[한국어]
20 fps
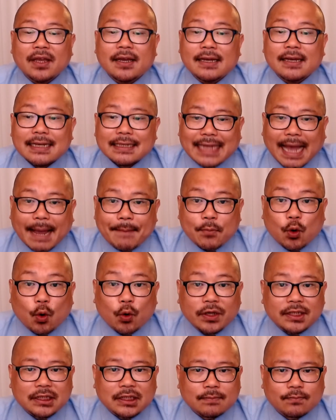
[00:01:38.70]
참고인
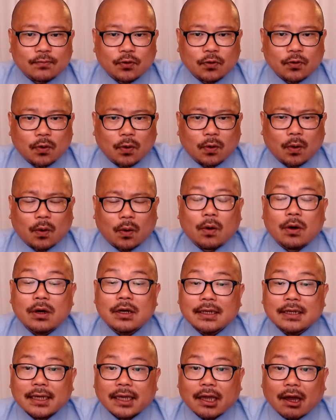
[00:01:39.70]
신분으로
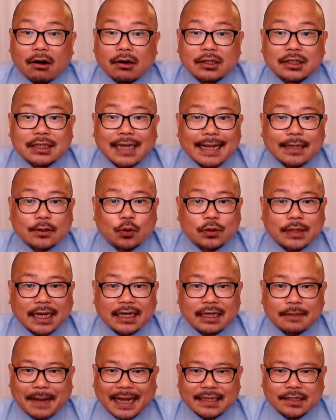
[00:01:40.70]
경찰 조사를
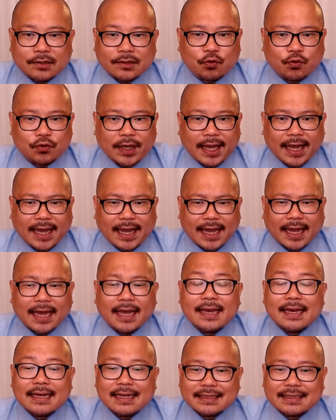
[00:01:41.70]
받은 뒤에
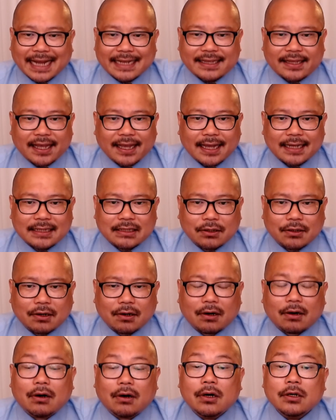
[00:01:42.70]

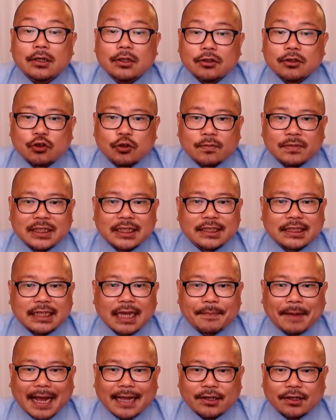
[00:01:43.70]
자택에서 숨진 채
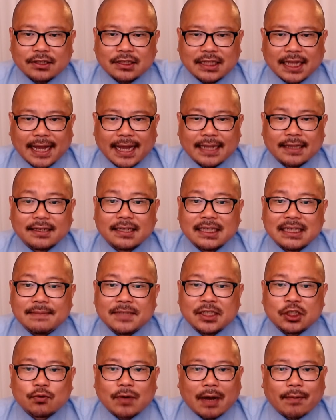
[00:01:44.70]
발견이 된 김
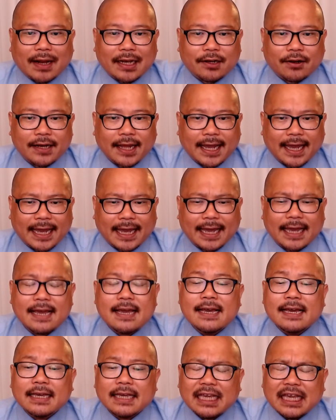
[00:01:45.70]
씨와 관련해
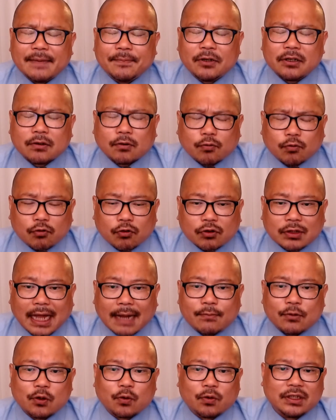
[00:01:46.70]
입을 꾹
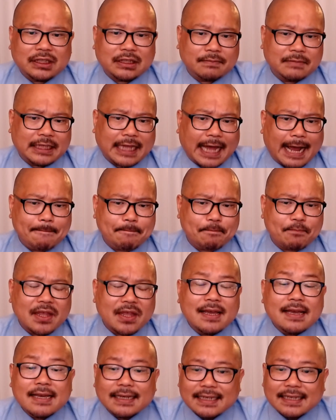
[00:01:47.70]
다물고 있습니다.
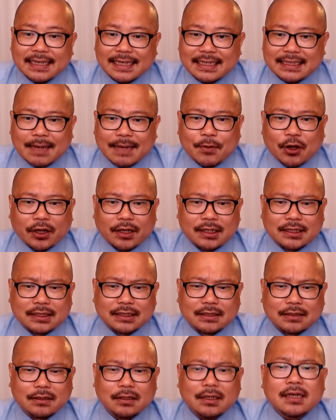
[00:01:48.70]

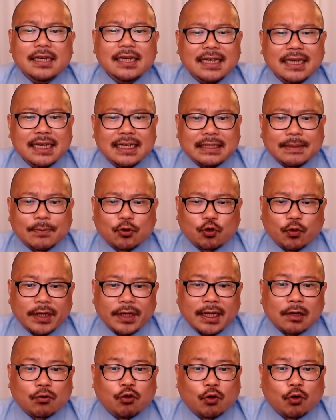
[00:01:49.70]
이재명이는 29일
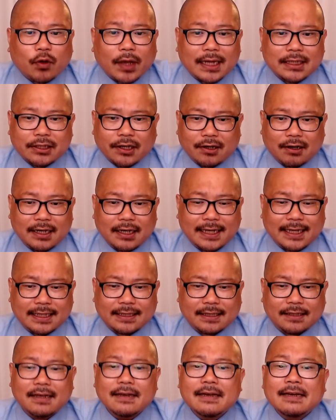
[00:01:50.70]
국회에서 열린
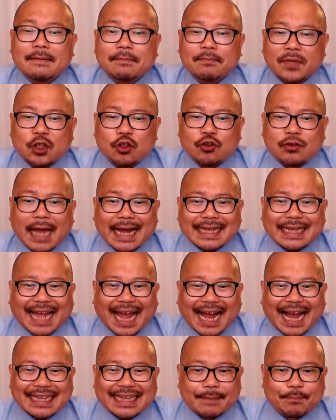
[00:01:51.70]
민주당
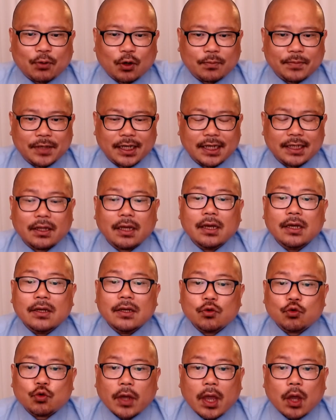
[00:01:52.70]
당대표 및
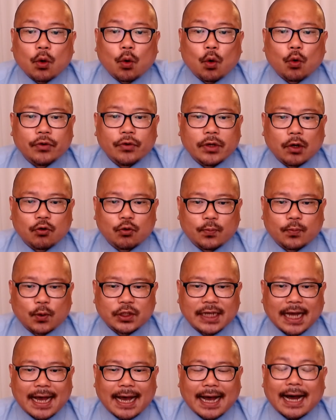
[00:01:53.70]
최고위원
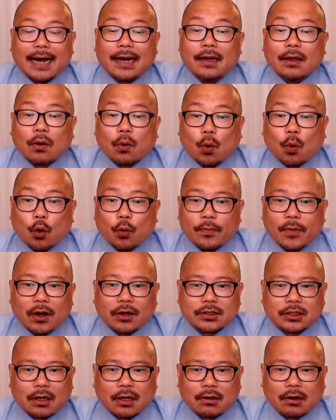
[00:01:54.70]
후보자
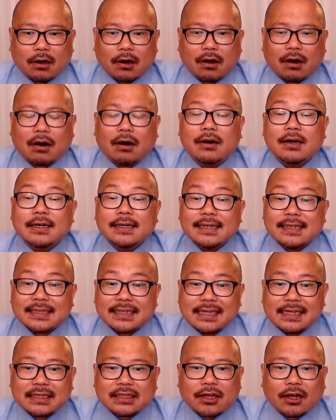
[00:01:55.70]
공명선거
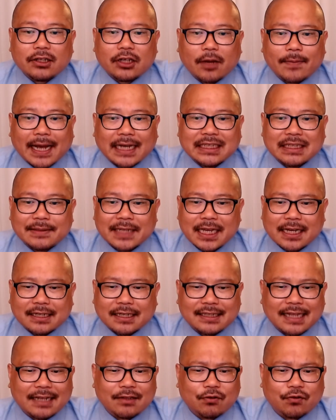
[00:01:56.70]
실천협약식이
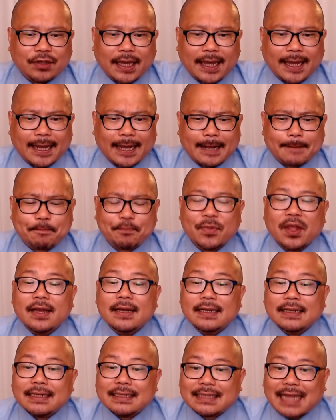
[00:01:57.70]
끝난 뒤에
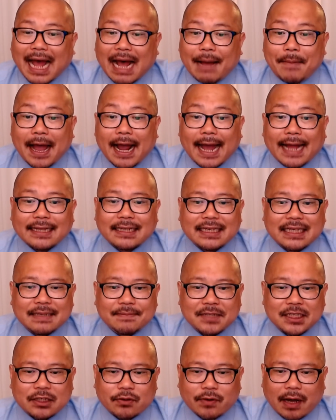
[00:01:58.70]
사망한 김
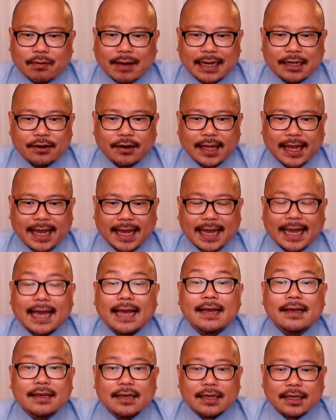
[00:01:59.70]
씨와 관련해
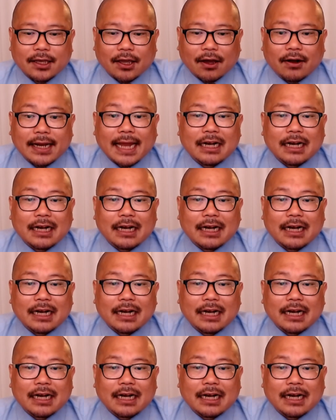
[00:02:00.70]
견해를